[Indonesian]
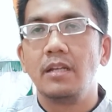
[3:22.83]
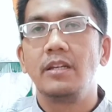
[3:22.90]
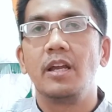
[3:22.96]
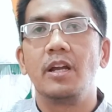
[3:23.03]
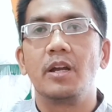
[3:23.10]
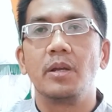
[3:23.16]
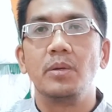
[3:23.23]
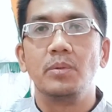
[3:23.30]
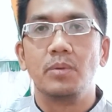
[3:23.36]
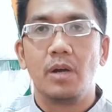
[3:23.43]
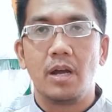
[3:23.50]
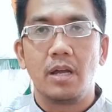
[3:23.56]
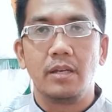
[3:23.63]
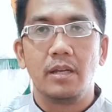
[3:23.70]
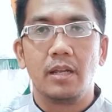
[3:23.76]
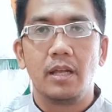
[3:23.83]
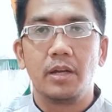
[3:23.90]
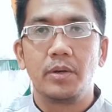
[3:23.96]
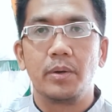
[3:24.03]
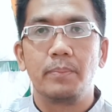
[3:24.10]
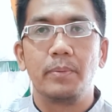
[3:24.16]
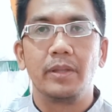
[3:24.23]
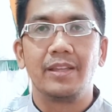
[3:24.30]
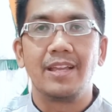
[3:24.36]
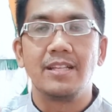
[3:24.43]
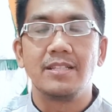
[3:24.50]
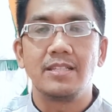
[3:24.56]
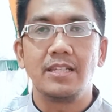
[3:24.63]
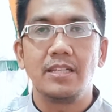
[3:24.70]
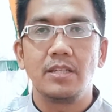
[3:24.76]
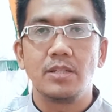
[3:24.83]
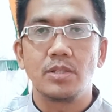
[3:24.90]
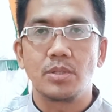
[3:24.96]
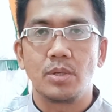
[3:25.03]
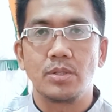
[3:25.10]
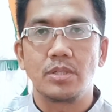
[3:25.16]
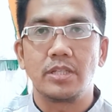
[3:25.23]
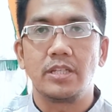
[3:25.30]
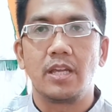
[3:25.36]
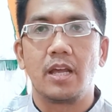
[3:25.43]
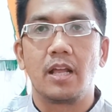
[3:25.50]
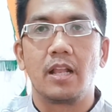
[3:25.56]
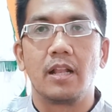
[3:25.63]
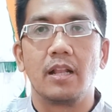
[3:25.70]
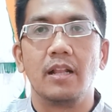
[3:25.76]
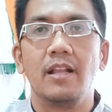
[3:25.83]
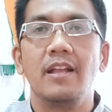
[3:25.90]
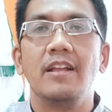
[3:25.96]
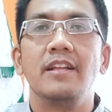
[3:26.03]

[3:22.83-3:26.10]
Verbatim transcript: yang kedua kedua adalah kompetensi sosial.